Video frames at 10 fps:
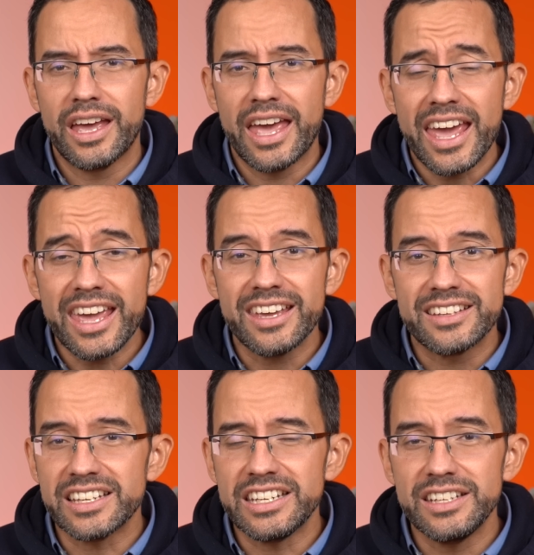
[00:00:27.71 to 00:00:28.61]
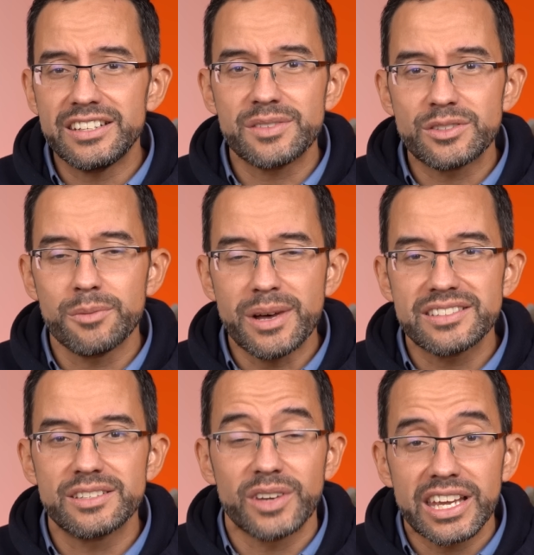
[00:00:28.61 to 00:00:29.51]
hey, Sai, das, was du
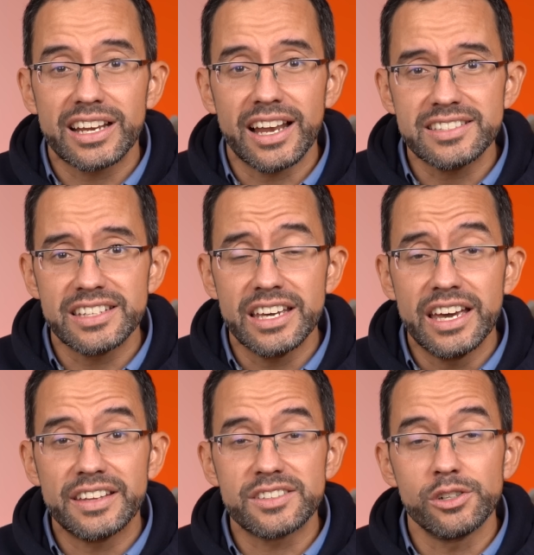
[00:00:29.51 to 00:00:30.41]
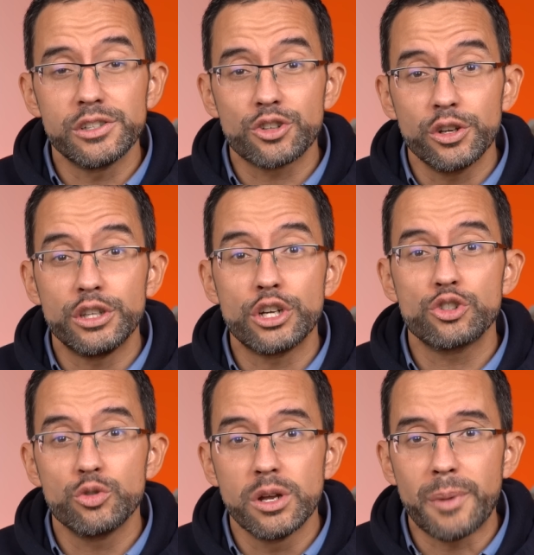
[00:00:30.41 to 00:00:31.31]
machst, ist wirklich klasse, das sollte schon in der
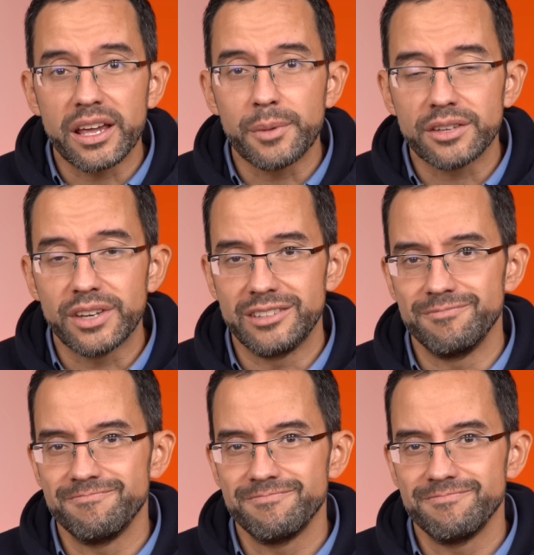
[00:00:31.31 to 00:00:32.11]
Schule beigebracht werden.